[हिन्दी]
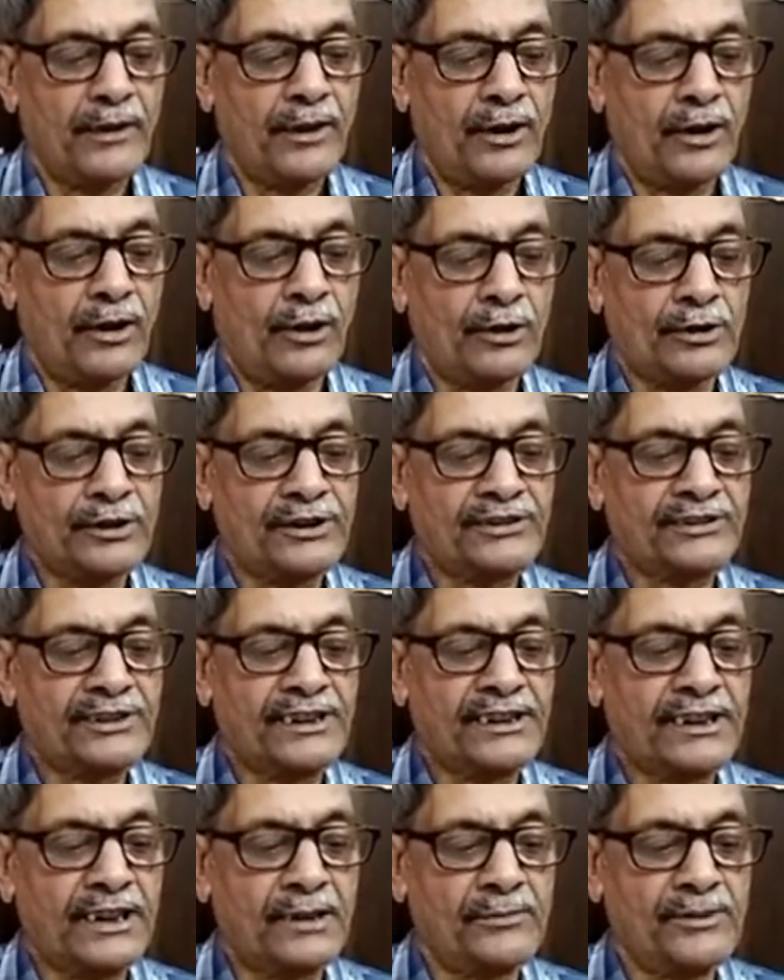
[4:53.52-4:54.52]
और इसकी
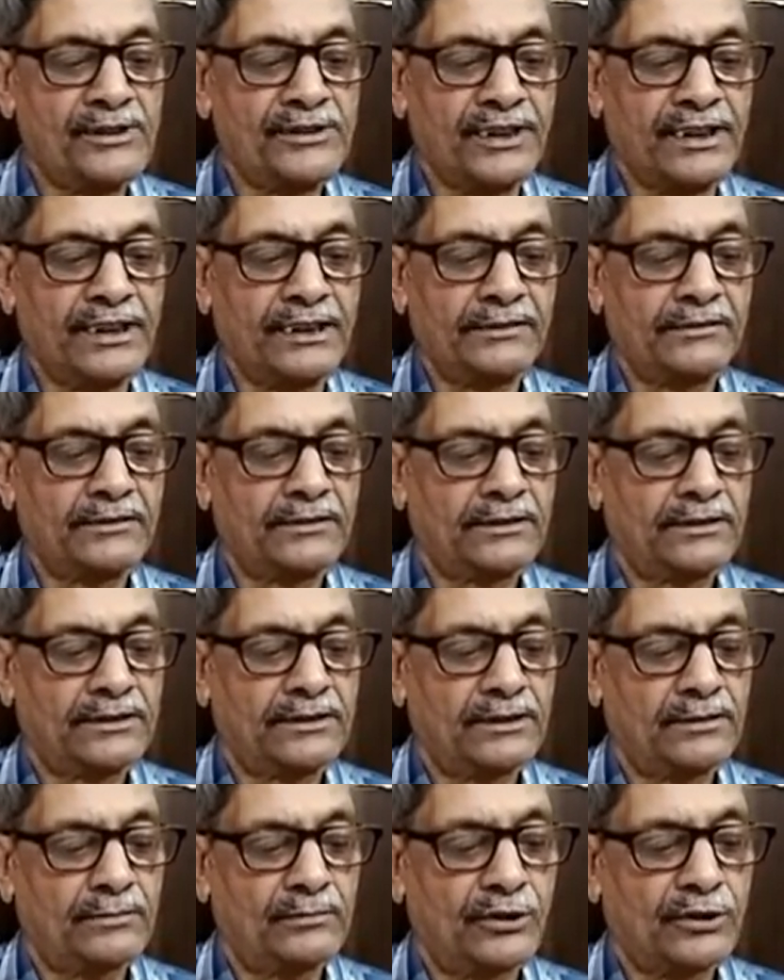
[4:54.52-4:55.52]
कमी से
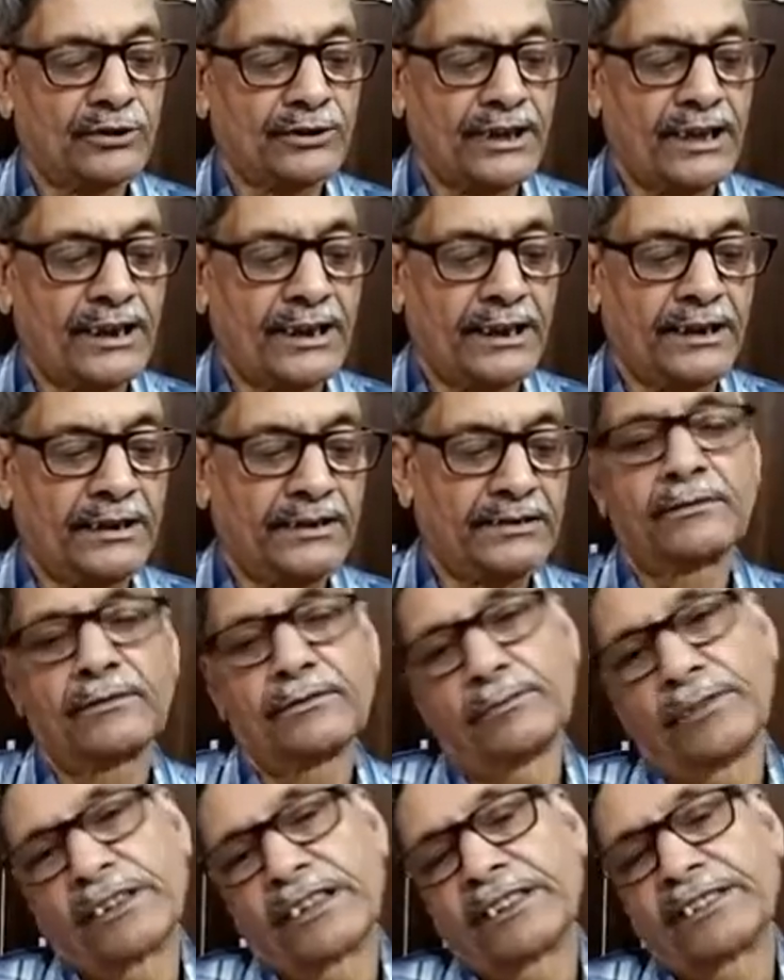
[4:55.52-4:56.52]
बहुत सारे
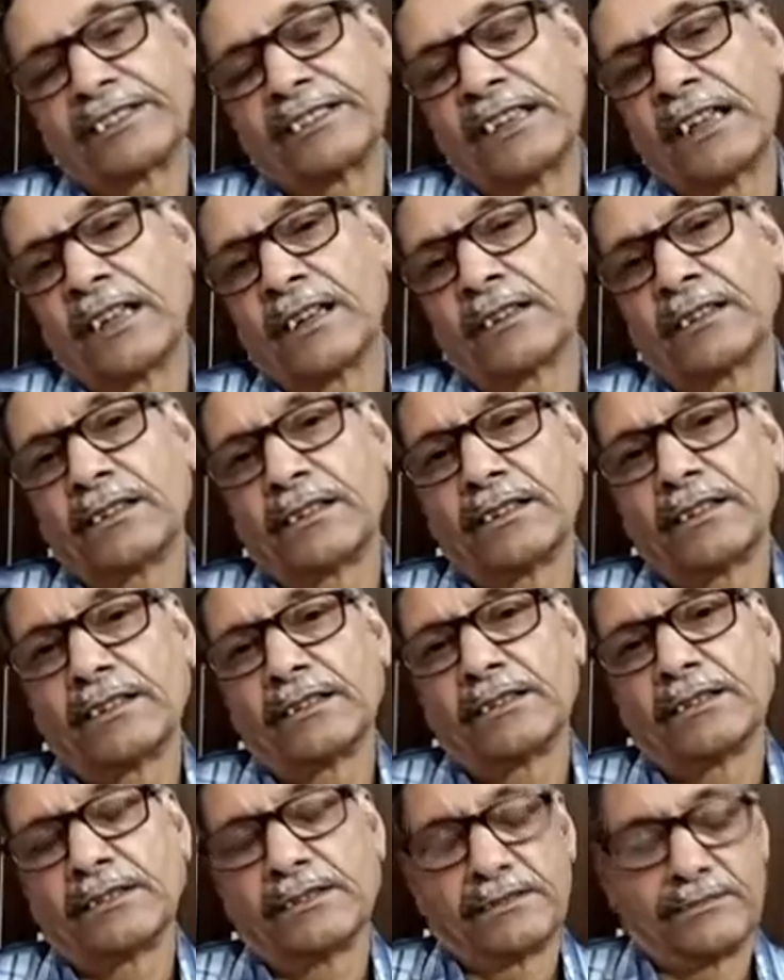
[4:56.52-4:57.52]
विकृतियाँ
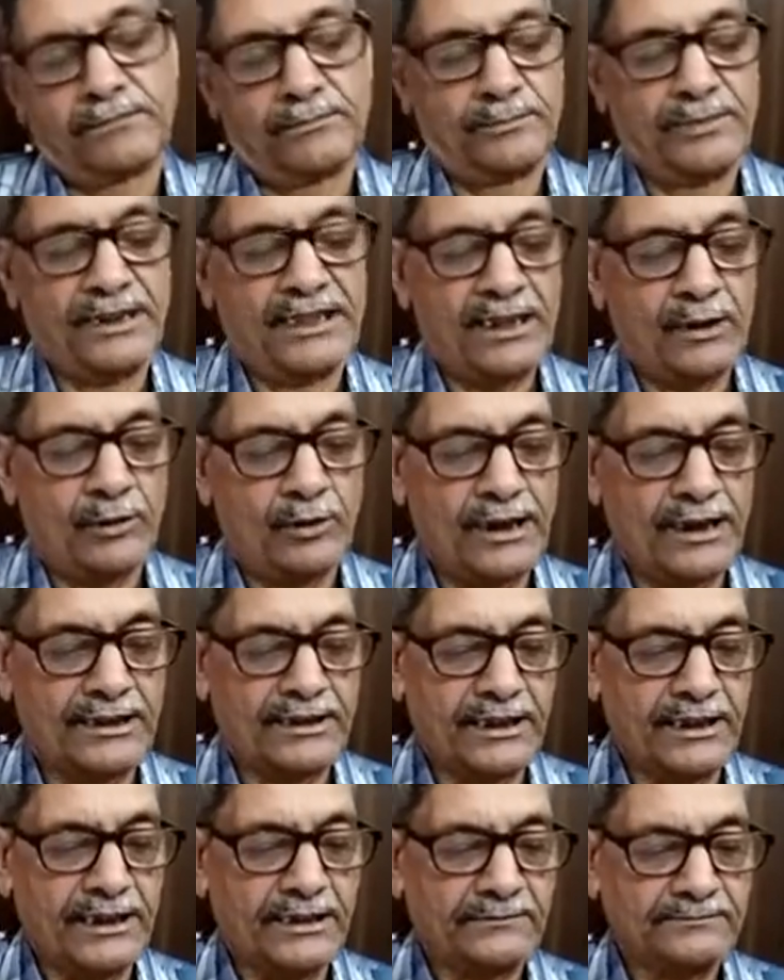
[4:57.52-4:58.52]
पैदा हो
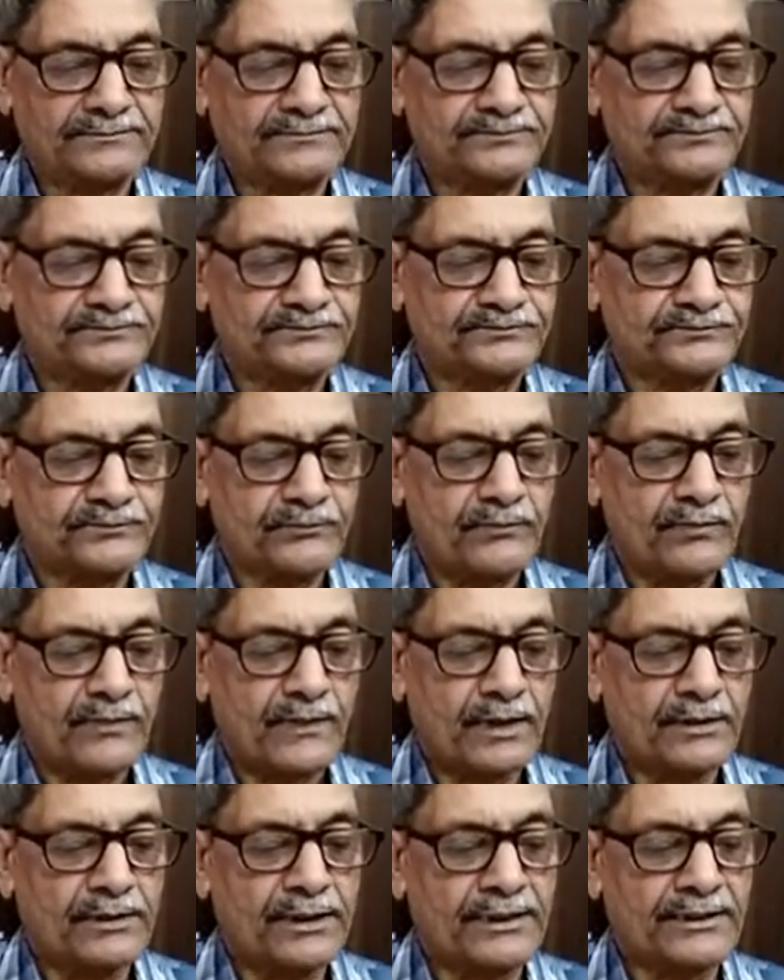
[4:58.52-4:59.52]
जाती हैं
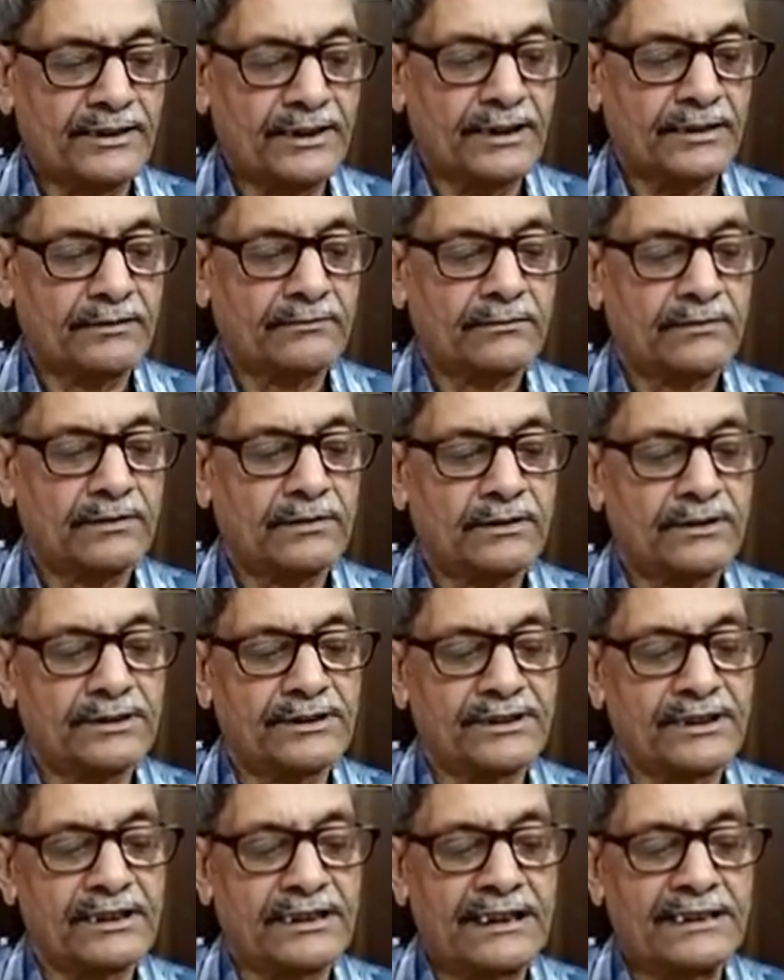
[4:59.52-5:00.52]
जैसे
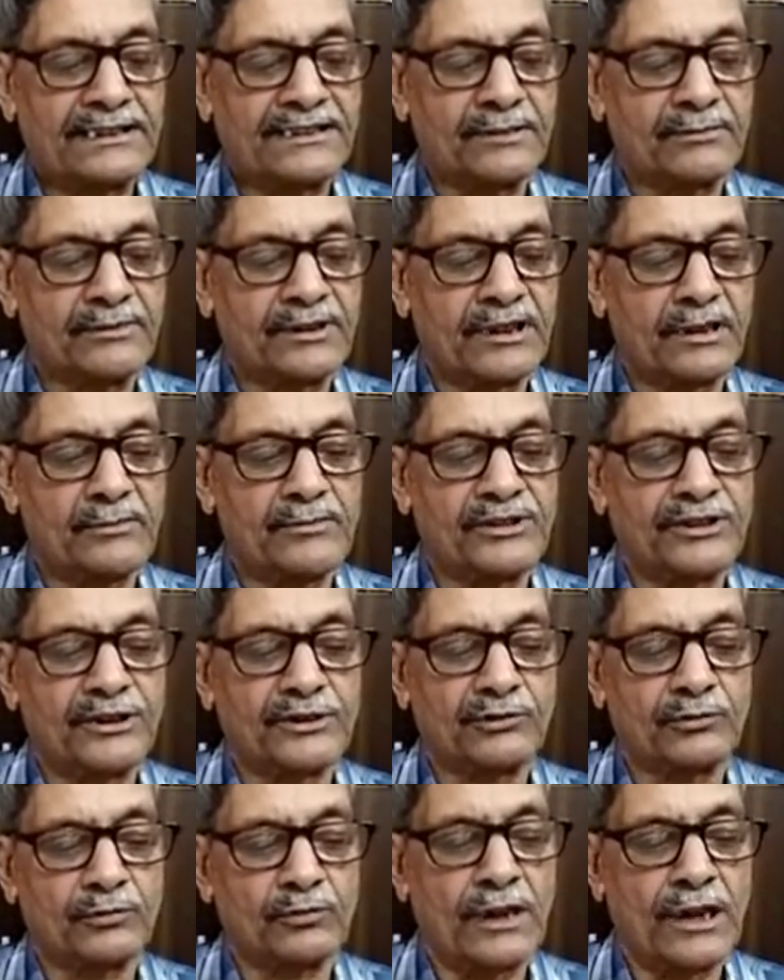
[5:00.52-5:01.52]
इसकी कैल्शियम की कमी से
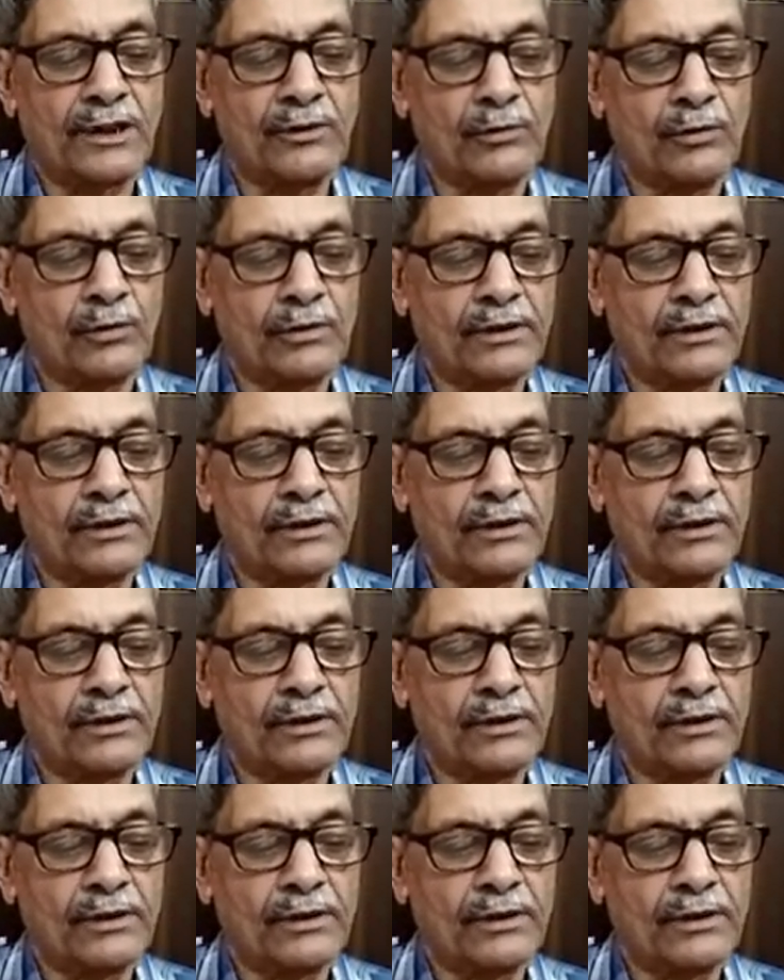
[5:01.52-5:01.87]
सूखा रोग